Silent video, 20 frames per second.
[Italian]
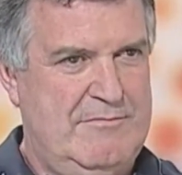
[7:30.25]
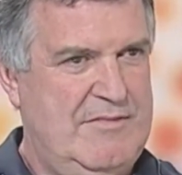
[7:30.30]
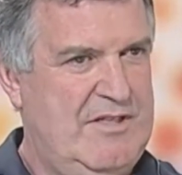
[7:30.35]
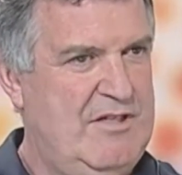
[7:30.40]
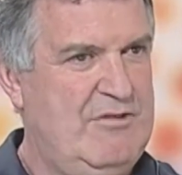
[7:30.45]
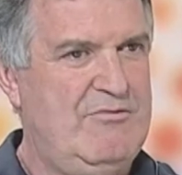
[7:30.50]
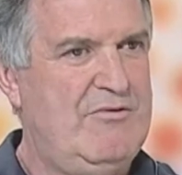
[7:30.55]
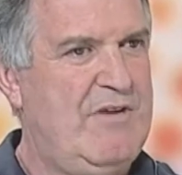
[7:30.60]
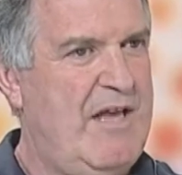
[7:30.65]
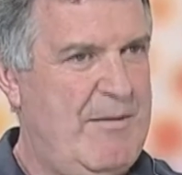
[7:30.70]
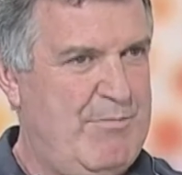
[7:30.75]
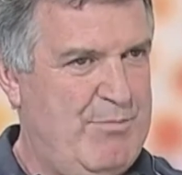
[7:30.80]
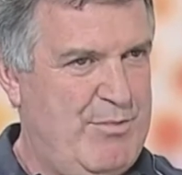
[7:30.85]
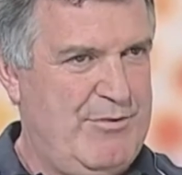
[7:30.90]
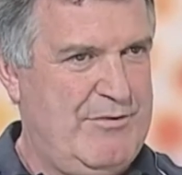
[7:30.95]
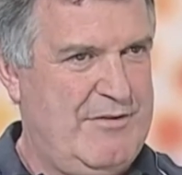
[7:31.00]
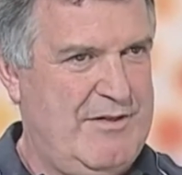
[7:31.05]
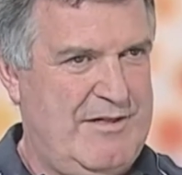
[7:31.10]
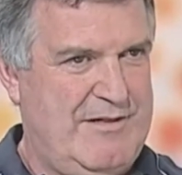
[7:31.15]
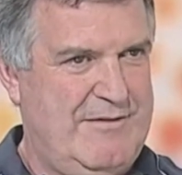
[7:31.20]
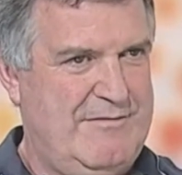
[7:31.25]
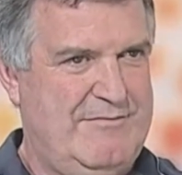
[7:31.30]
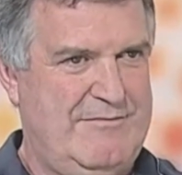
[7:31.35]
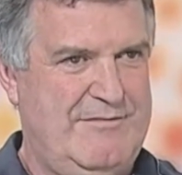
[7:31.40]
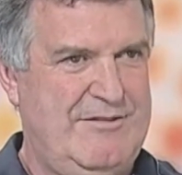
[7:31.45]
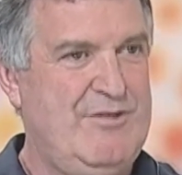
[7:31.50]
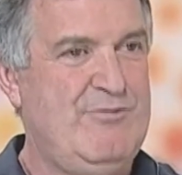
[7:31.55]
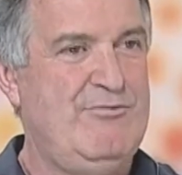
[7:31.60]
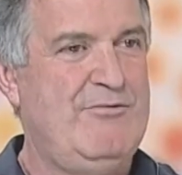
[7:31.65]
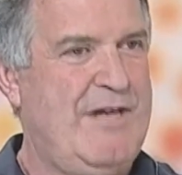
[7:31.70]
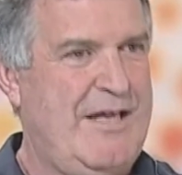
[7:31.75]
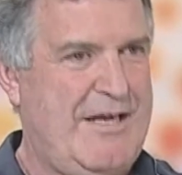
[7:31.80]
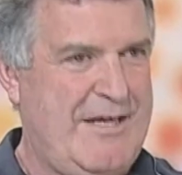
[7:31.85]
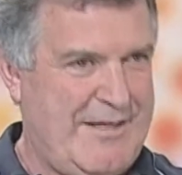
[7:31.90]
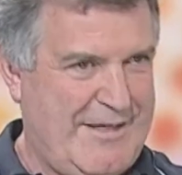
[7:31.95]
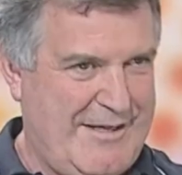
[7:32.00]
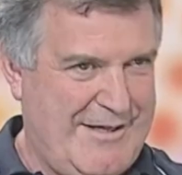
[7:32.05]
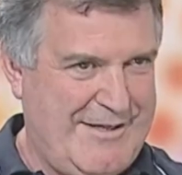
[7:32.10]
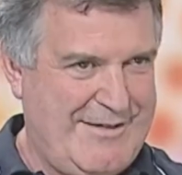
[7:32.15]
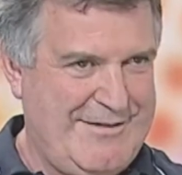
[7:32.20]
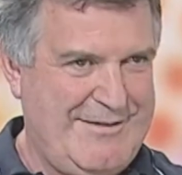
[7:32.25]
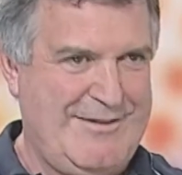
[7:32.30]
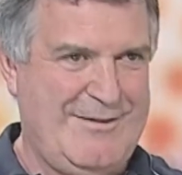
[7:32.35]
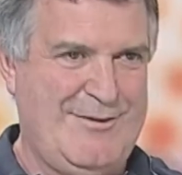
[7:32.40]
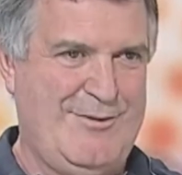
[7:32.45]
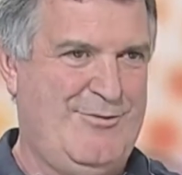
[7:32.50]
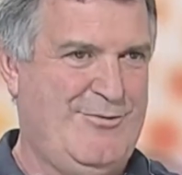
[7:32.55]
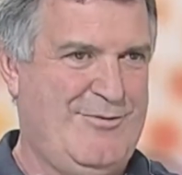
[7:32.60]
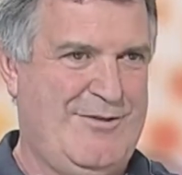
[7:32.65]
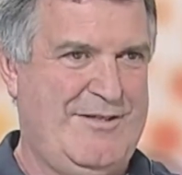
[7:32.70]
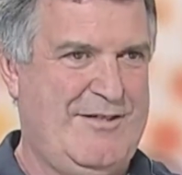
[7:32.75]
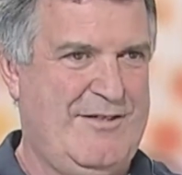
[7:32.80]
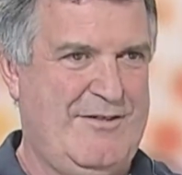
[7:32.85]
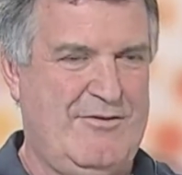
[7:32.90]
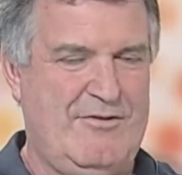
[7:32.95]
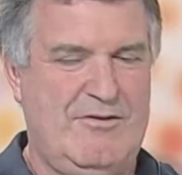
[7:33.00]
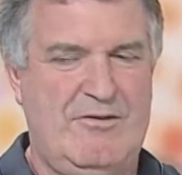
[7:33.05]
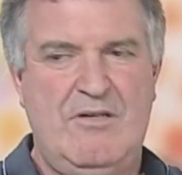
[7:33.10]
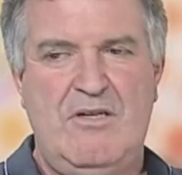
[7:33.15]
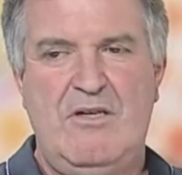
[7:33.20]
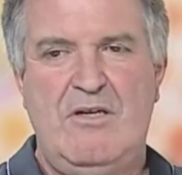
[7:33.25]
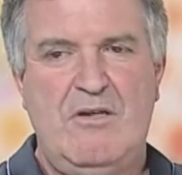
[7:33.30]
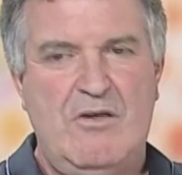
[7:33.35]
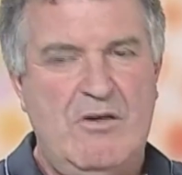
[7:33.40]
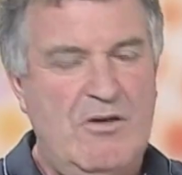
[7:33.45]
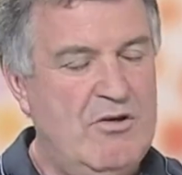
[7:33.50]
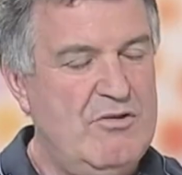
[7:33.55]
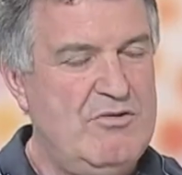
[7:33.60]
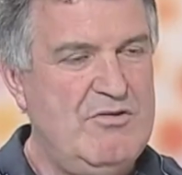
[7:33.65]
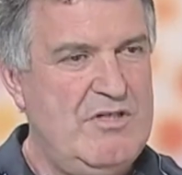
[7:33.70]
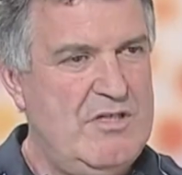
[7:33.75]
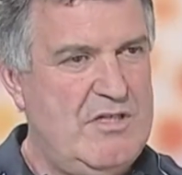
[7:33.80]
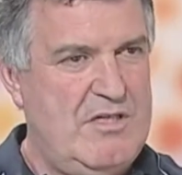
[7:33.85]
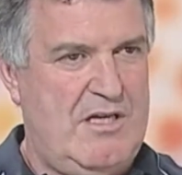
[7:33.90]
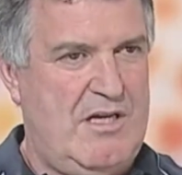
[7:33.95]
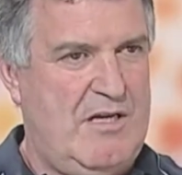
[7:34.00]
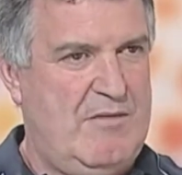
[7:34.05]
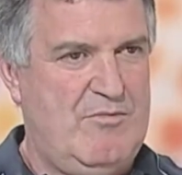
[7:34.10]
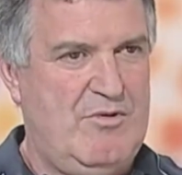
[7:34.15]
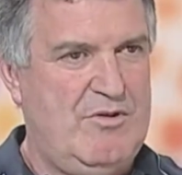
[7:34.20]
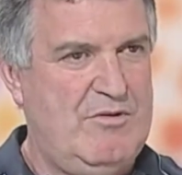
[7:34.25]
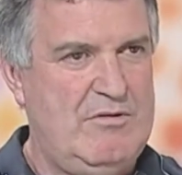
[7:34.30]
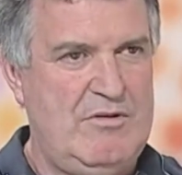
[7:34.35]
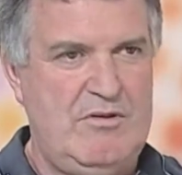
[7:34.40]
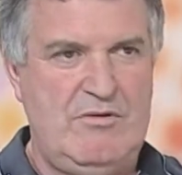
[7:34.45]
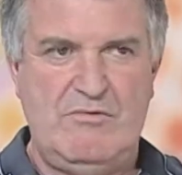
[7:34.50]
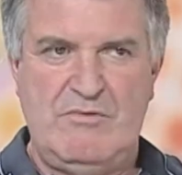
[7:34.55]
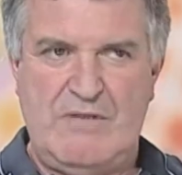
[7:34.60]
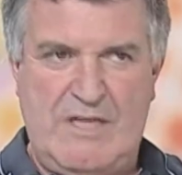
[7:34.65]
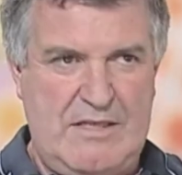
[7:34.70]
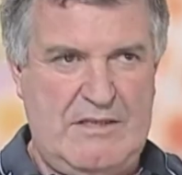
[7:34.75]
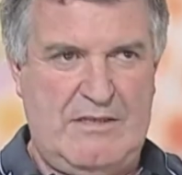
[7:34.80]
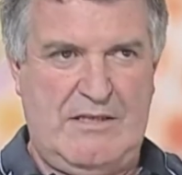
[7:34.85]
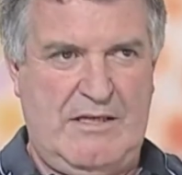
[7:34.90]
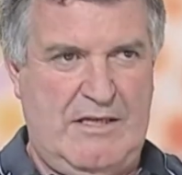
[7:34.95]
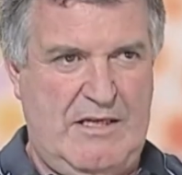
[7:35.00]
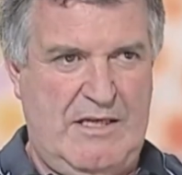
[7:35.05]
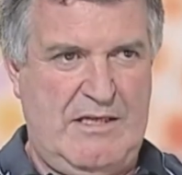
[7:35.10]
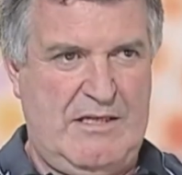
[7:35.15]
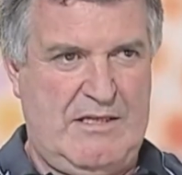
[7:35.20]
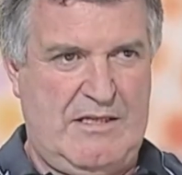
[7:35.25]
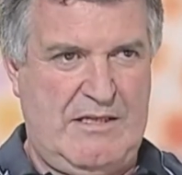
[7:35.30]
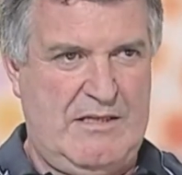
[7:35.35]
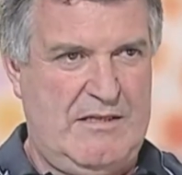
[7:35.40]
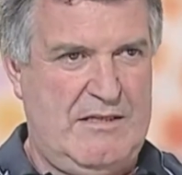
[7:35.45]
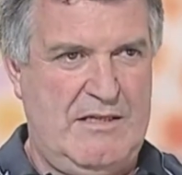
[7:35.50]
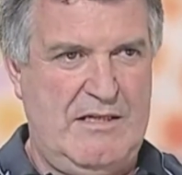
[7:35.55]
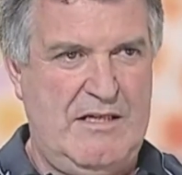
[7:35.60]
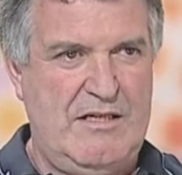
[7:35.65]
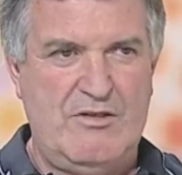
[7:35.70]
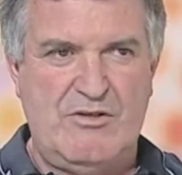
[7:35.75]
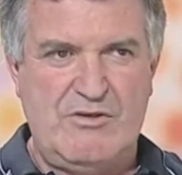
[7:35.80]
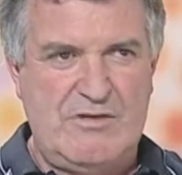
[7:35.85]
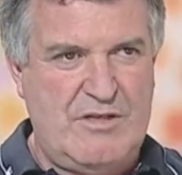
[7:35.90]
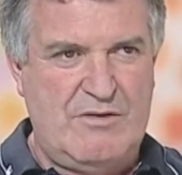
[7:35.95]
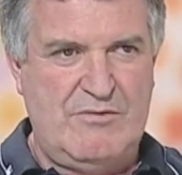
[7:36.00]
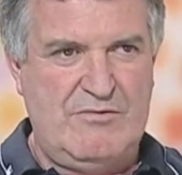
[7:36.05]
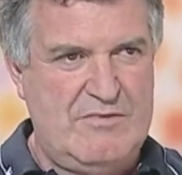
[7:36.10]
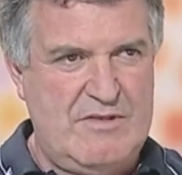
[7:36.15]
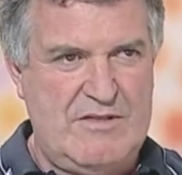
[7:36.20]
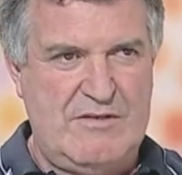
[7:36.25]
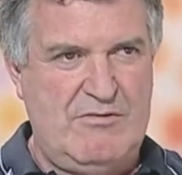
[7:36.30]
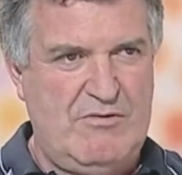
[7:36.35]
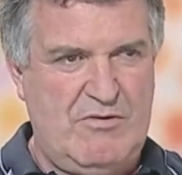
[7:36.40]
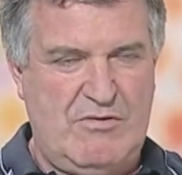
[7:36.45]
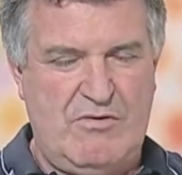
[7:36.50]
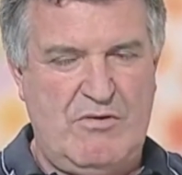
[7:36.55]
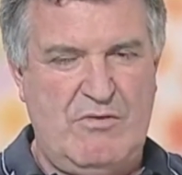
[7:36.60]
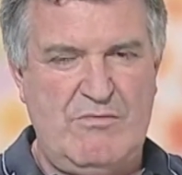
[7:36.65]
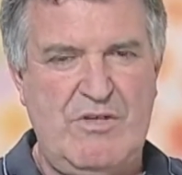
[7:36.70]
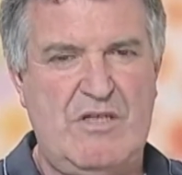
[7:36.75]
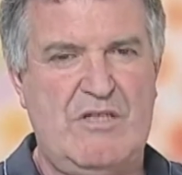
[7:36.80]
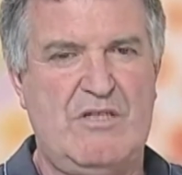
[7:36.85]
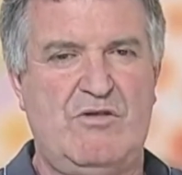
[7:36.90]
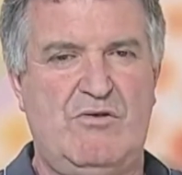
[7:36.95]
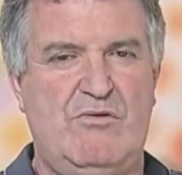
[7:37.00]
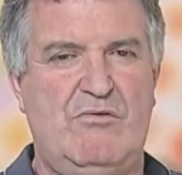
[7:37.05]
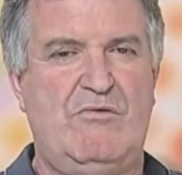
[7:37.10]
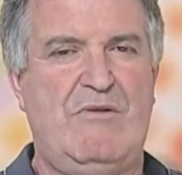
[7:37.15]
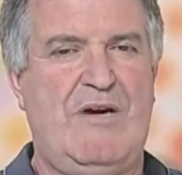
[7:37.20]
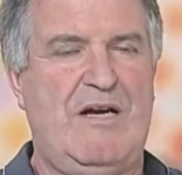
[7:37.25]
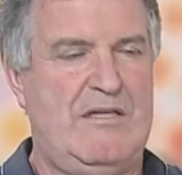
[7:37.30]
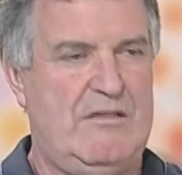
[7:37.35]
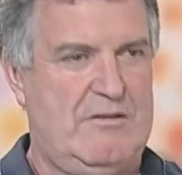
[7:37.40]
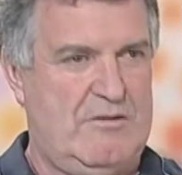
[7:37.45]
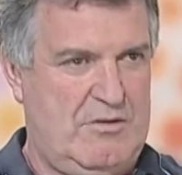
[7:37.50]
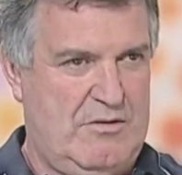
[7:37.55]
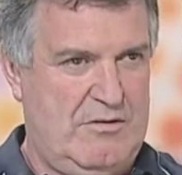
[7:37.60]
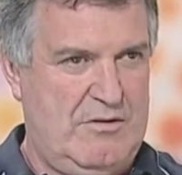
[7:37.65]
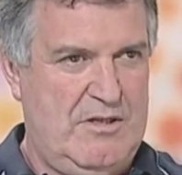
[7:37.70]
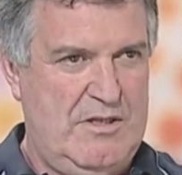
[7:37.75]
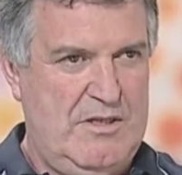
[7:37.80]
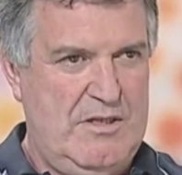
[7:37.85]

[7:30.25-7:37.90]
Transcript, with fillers: in un'epoca, in un'era addirittura dico Oggi siamo in un'altra era, le nostre condizioni economiche sono altro.